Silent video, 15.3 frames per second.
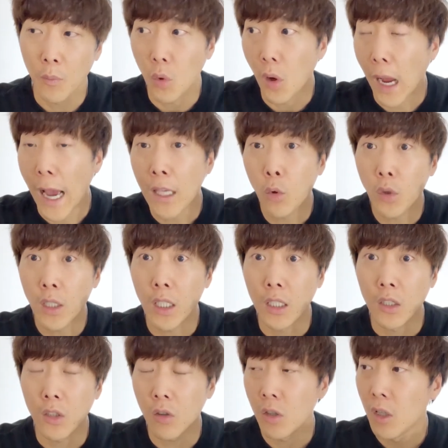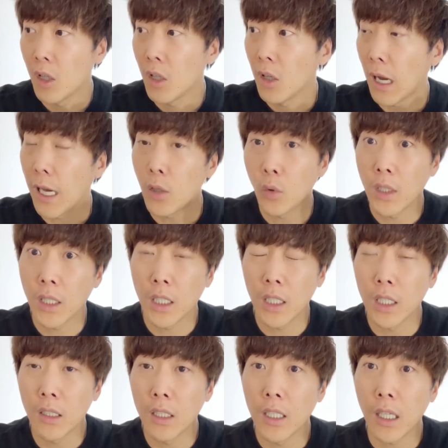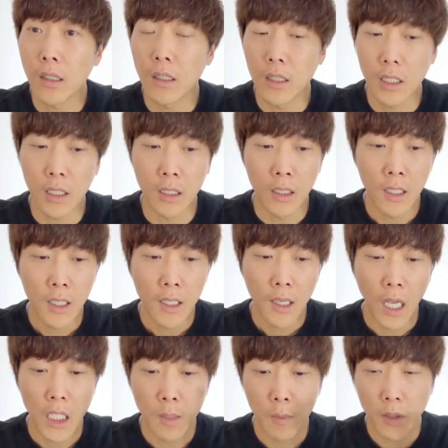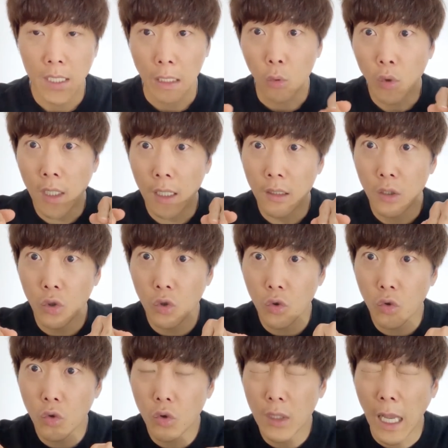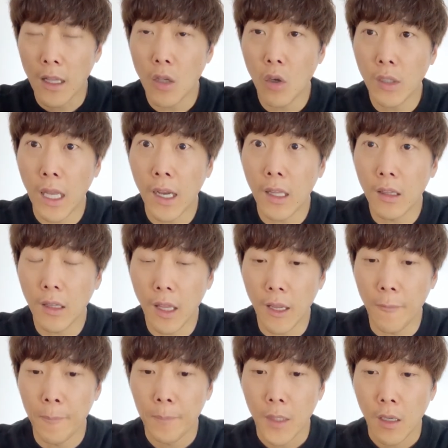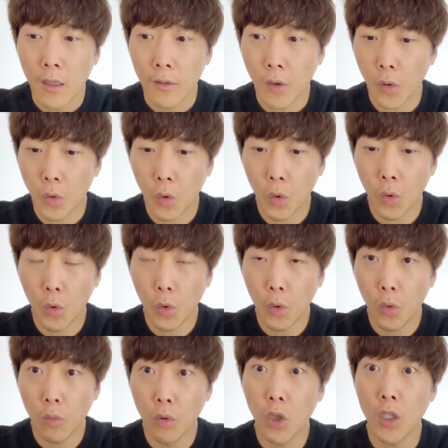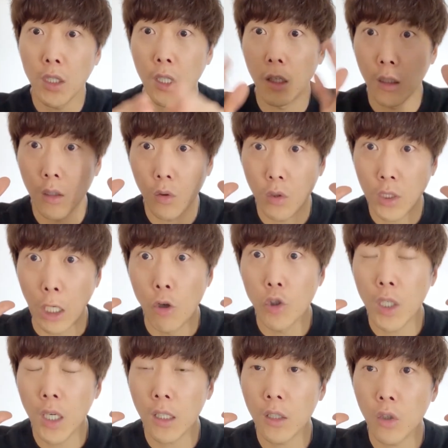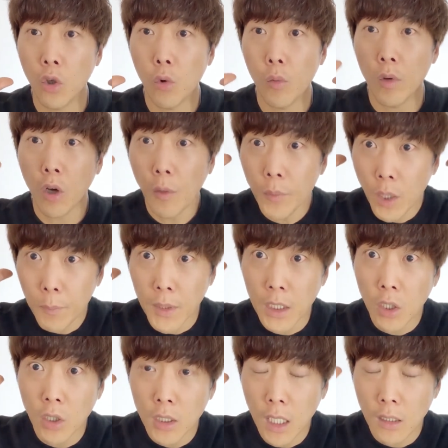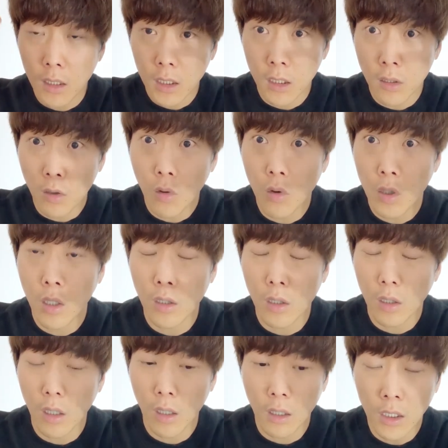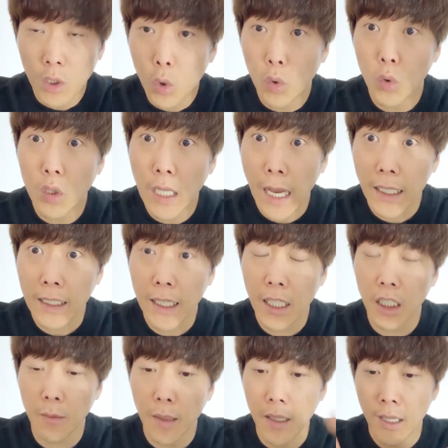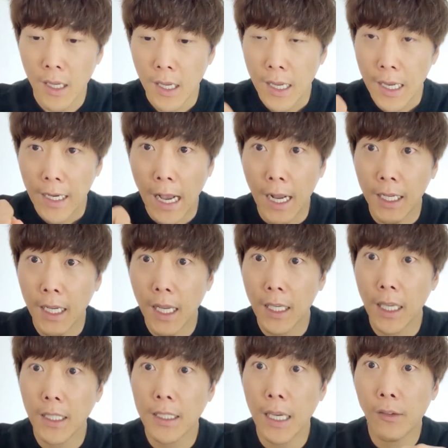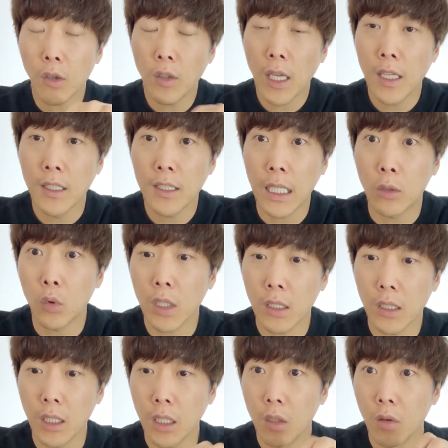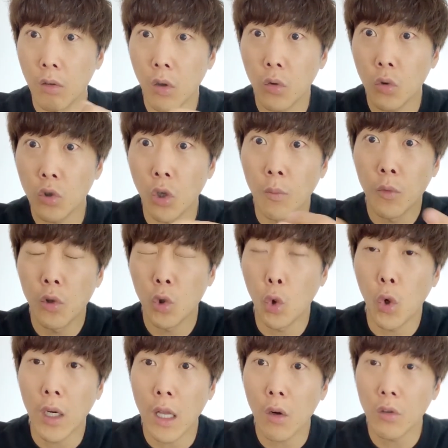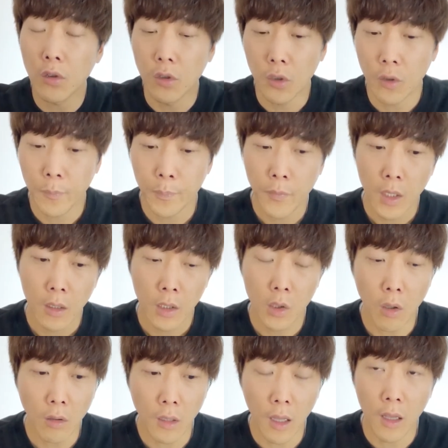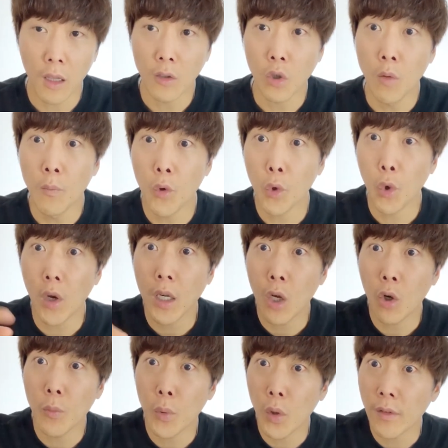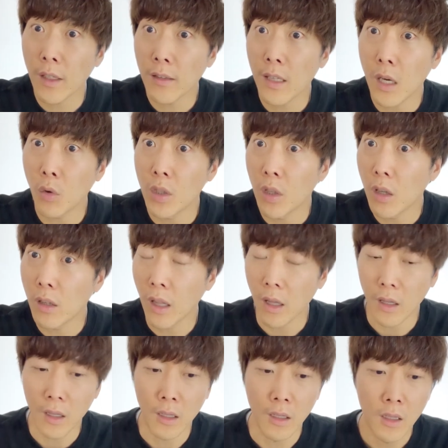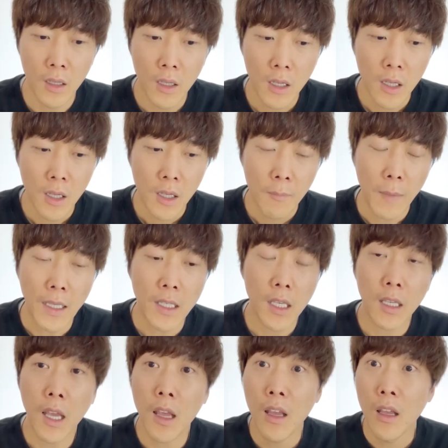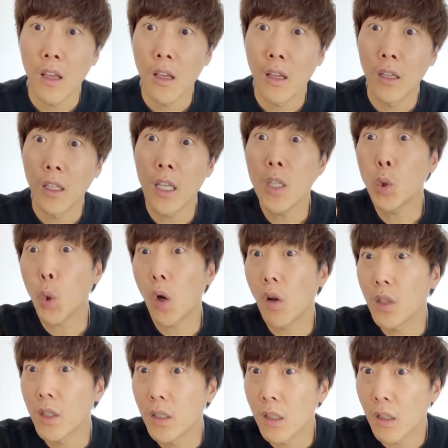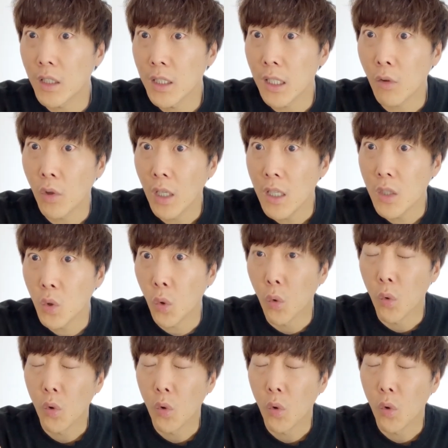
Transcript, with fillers: 뭐 IoT 있죠. IoT 기기들이라든지 아니면 자동차들이 쭉 달려나갈 때 서로 물론 이제 자율주행 같은 경우에 컴퓨터 비전이라든지 그런 거에 의존을 하긴 하지만 각각의 차선에 있는 자동차들끼리도 서로 정보를 교환하거든요. 그럴 때 정보 교환하고 프로세스하고 이럴 때 만약에 1초 걸린다고 치자고 1초